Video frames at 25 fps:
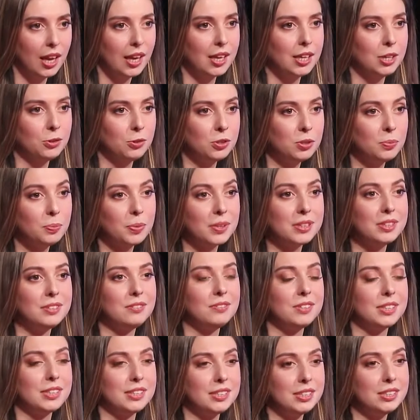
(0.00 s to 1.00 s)
и он
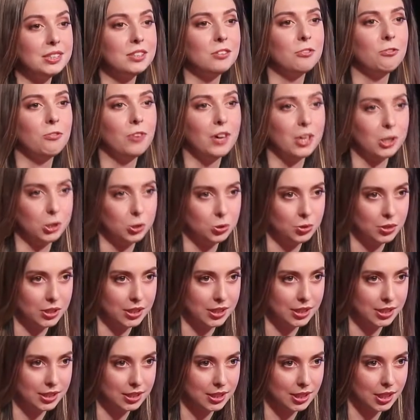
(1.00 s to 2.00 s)
подтвердит вашу
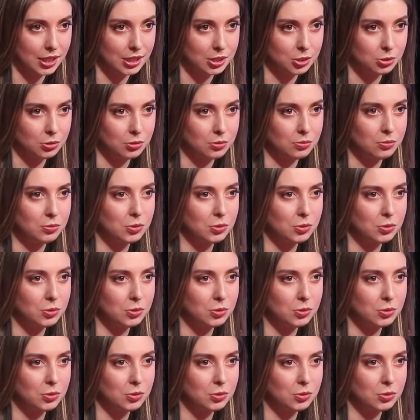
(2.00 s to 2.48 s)
регистрацию.